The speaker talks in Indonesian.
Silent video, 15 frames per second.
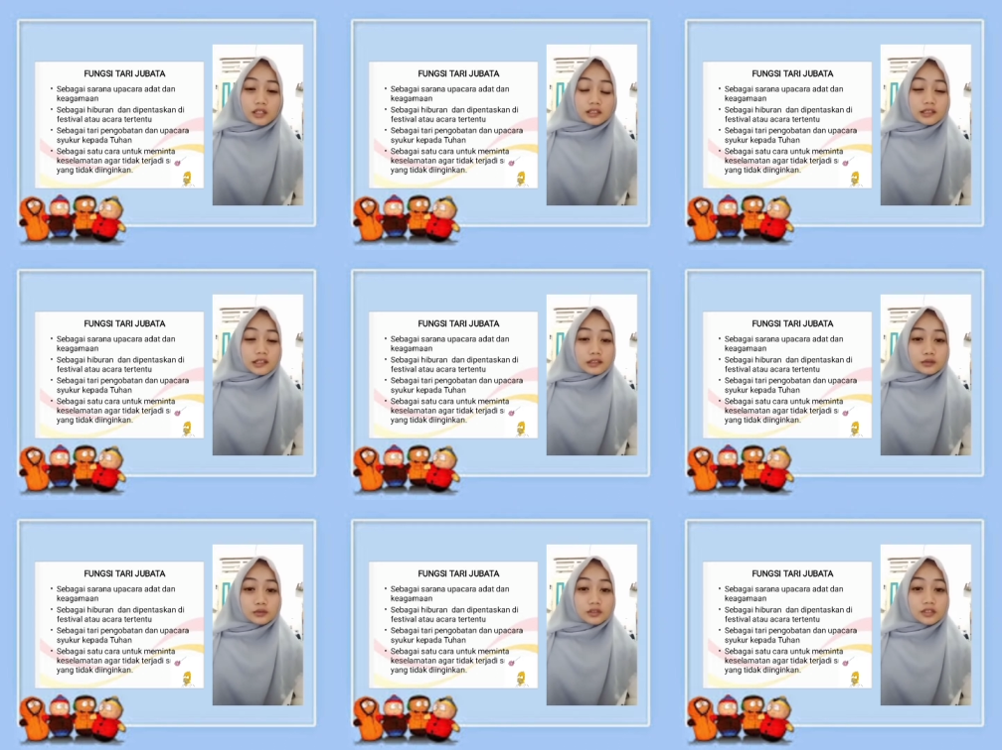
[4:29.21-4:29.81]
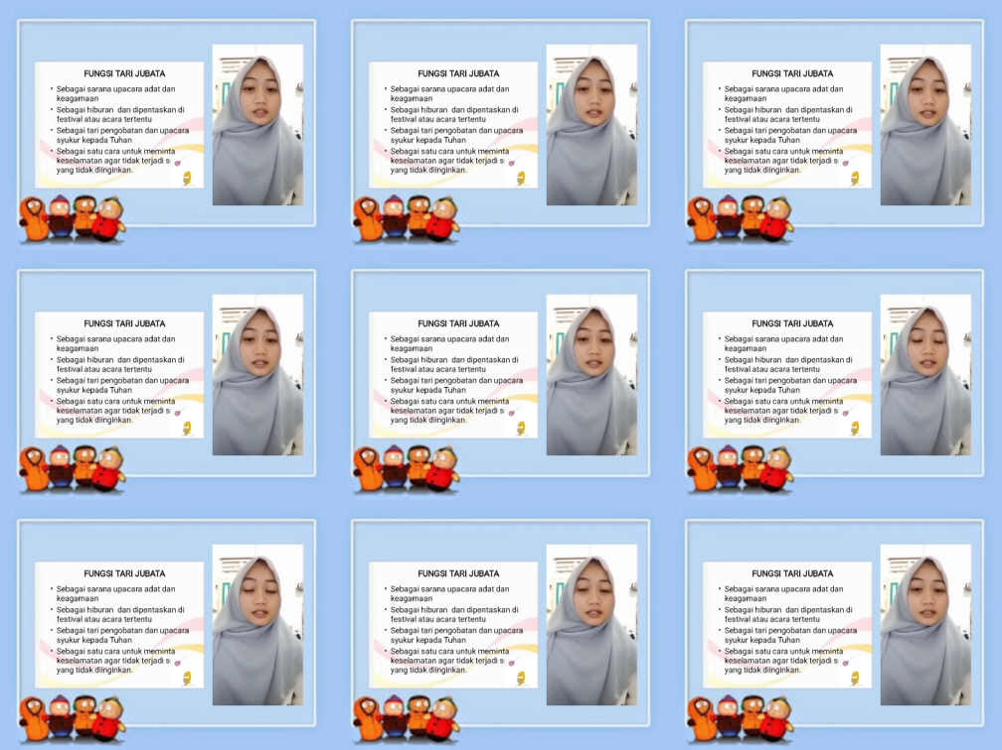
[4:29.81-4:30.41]
yaitu
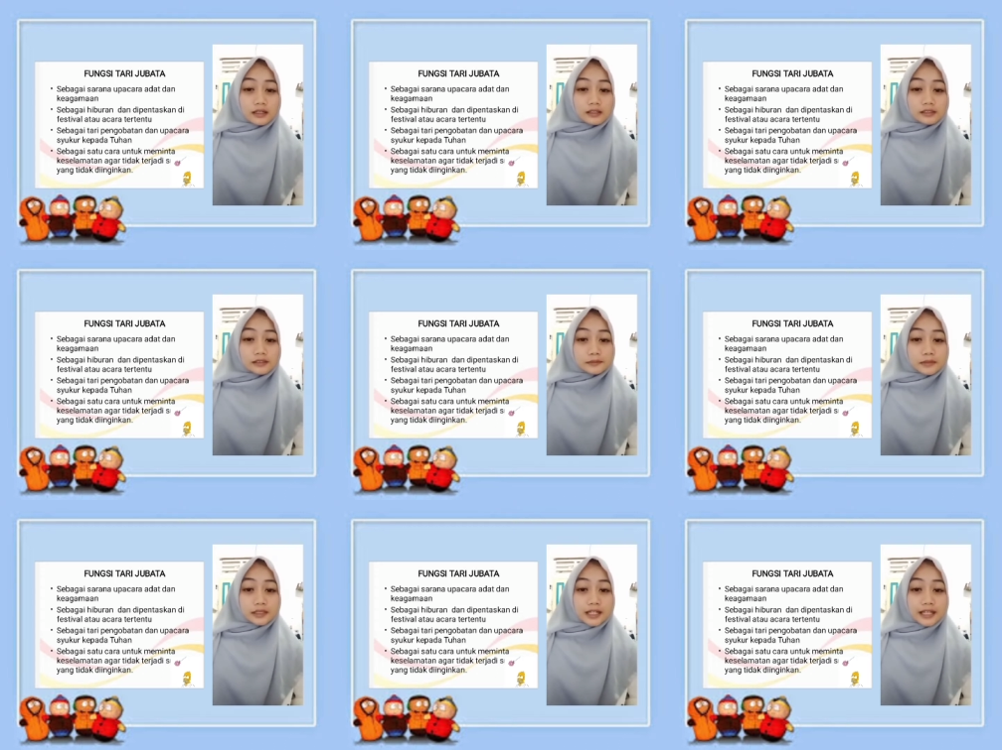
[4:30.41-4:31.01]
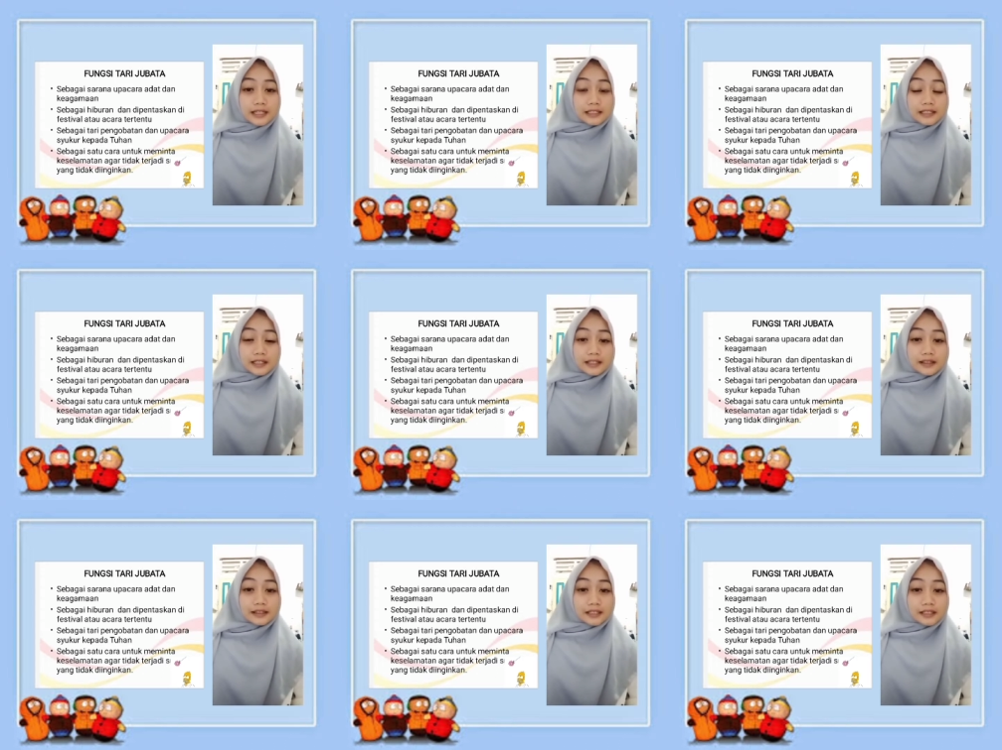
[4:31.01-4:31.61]
dengan uh,
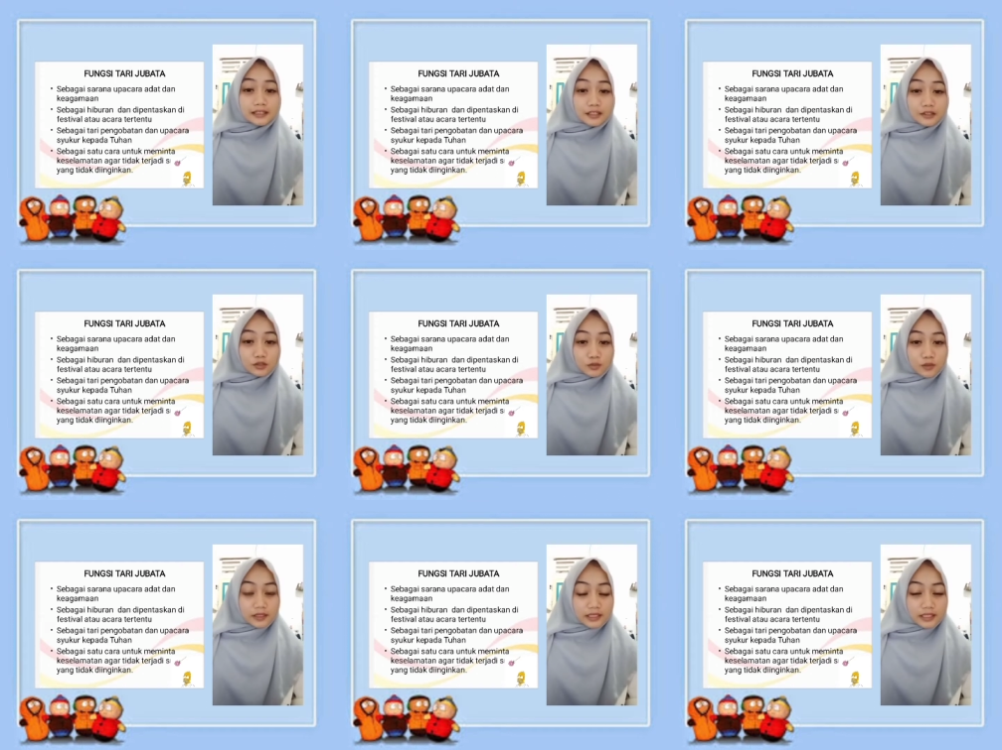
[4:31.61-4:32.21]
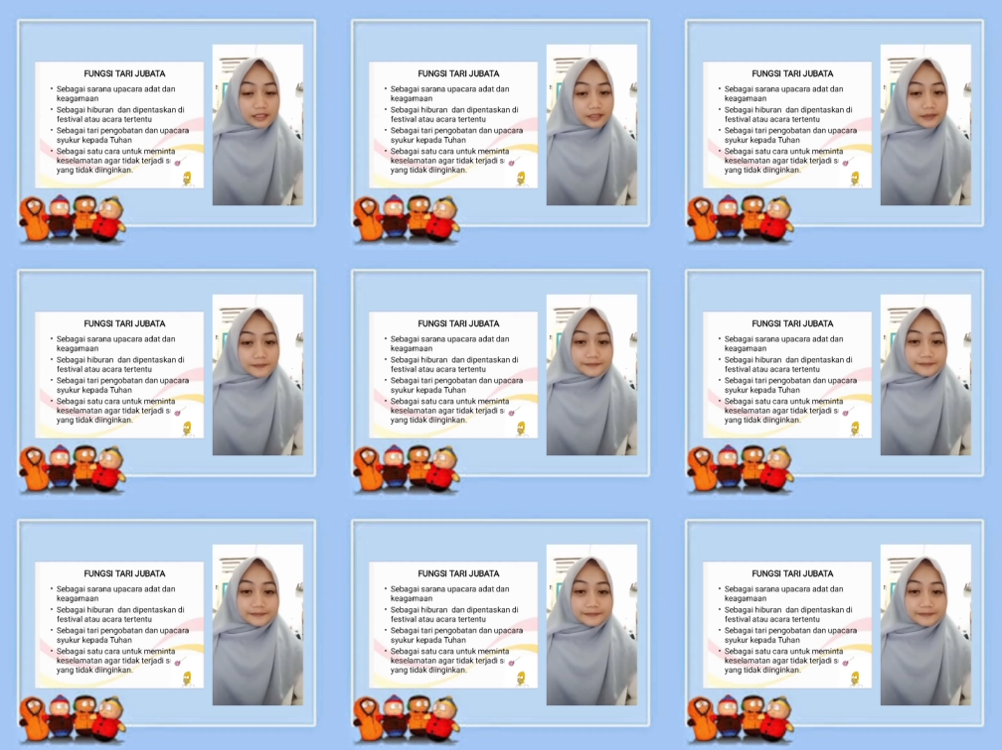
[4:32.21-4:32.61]
menarikan tarian jubata ini.